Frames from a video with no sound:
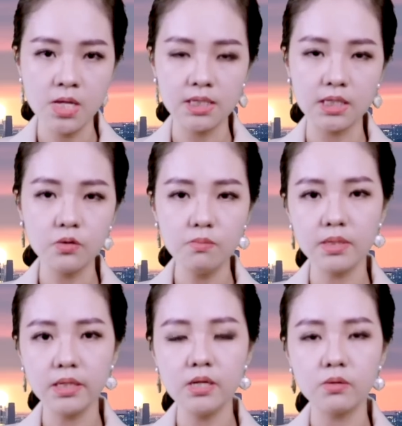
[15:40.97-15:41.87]
sẽ giúp
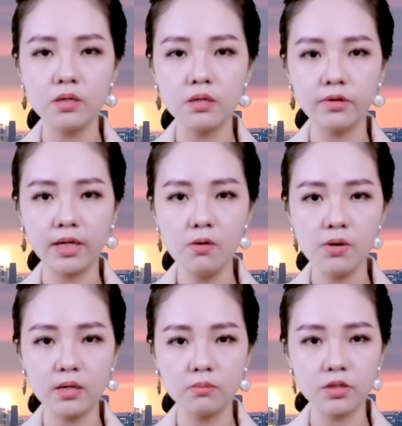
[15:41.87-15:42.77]
Mỹ hiểu hơn về các
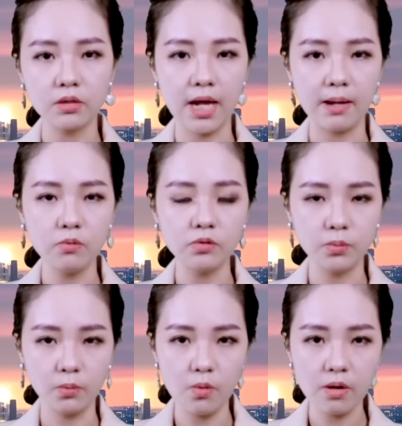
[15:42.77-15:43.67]
hoạt động do thám của
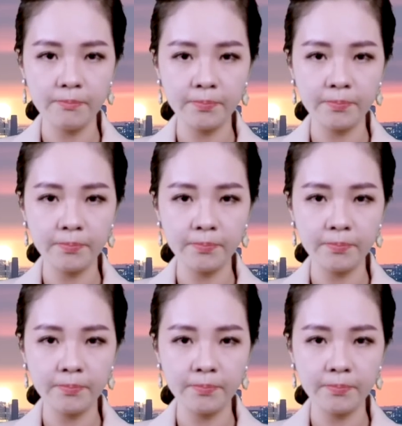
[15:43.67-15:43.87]
Trung Quốc.